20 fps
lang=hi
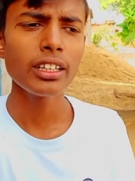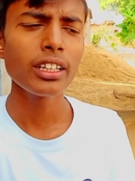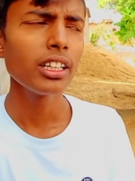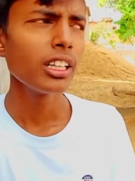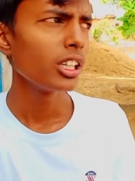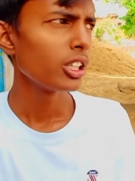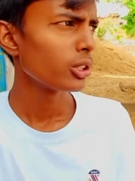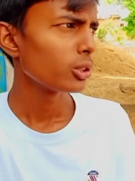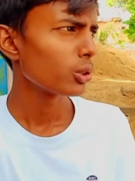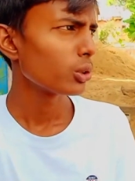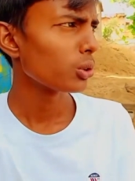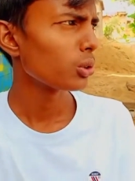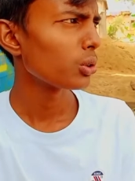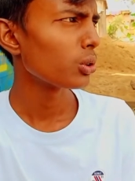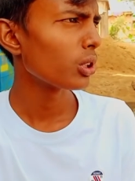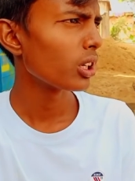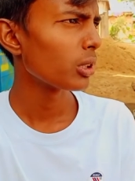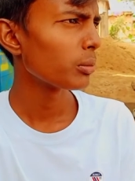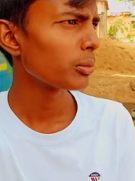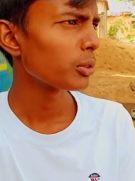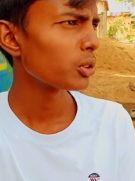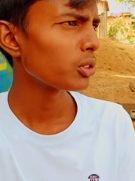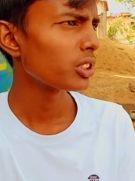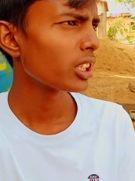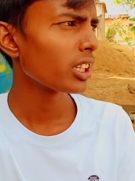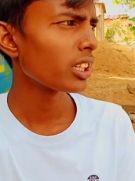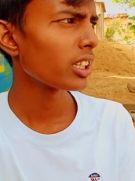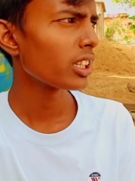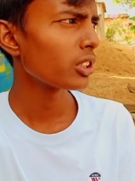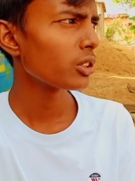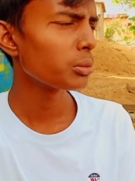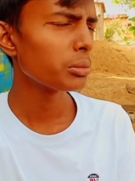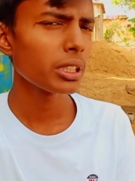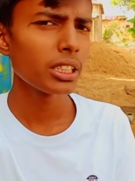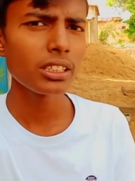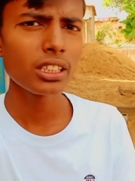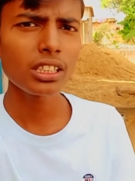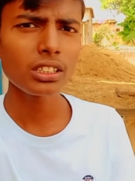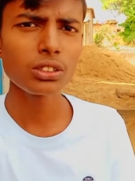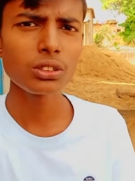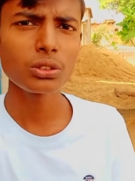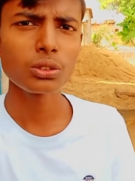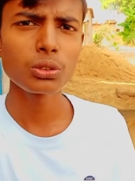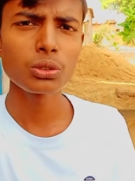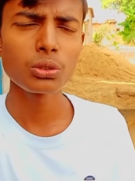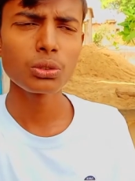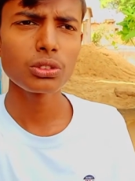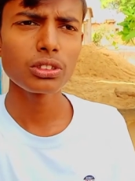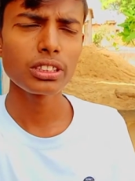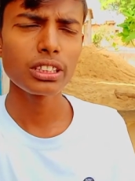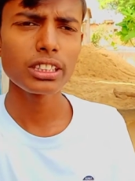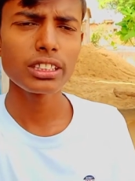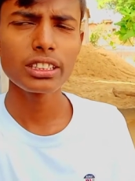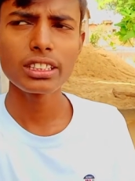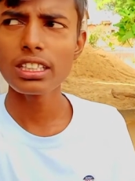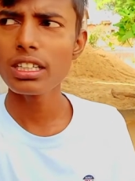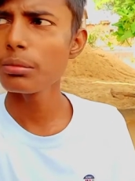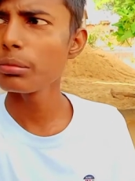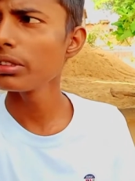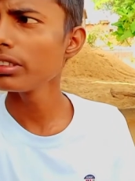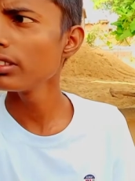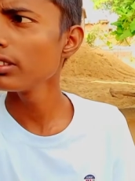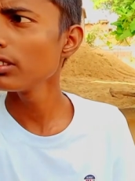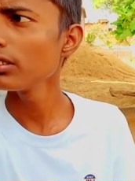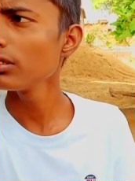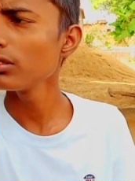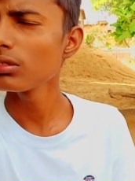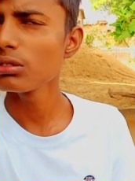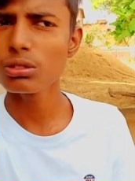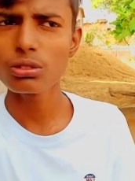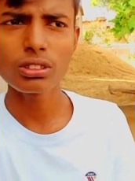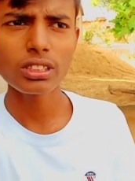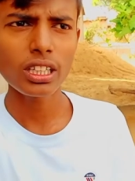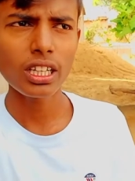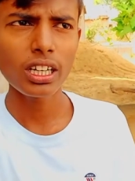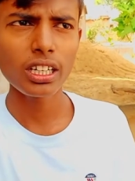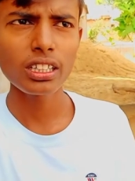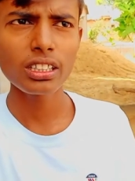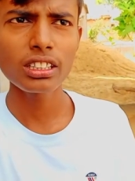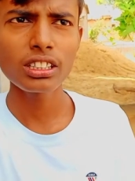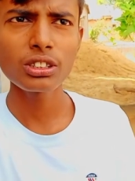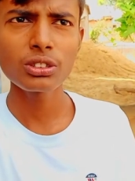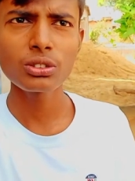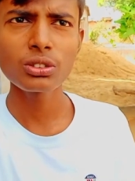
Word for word: तो हमको जाना है डुमरिया तो देखिए अभी तो नहाया नहीं हूँ